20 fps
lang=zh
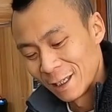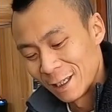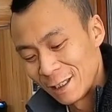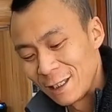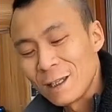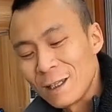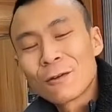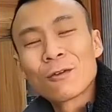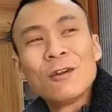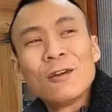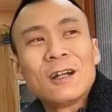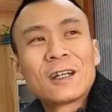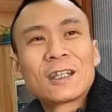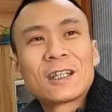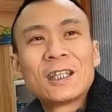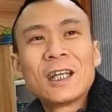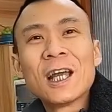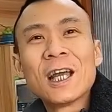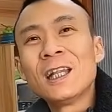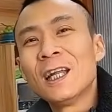一会儿
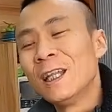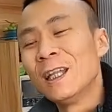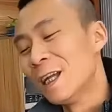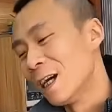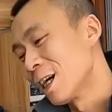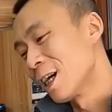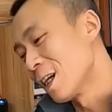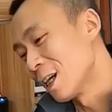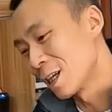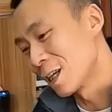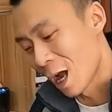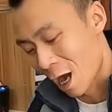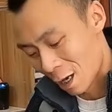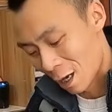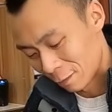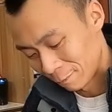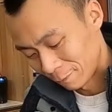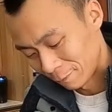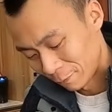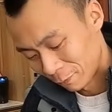天冷了喝点，
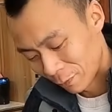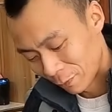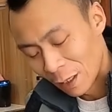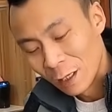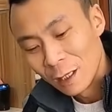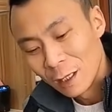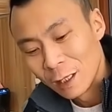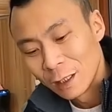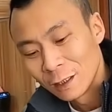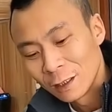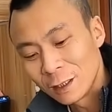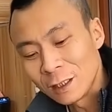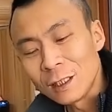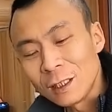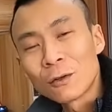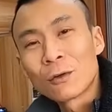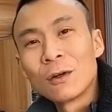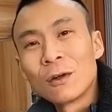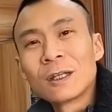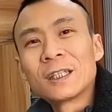
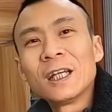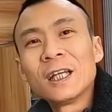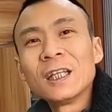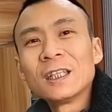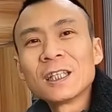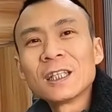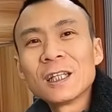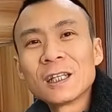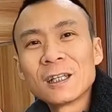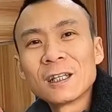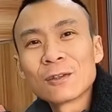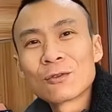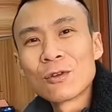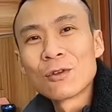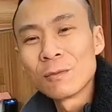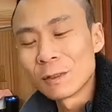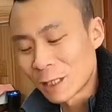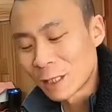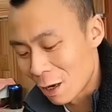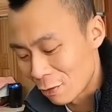一会儿天热了
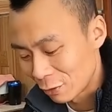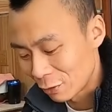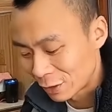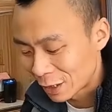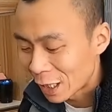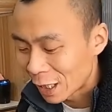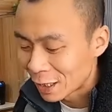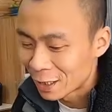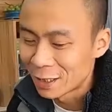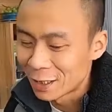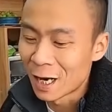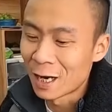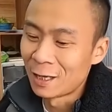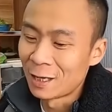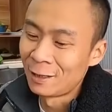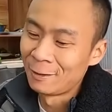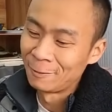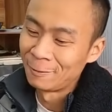睡不着再喝点。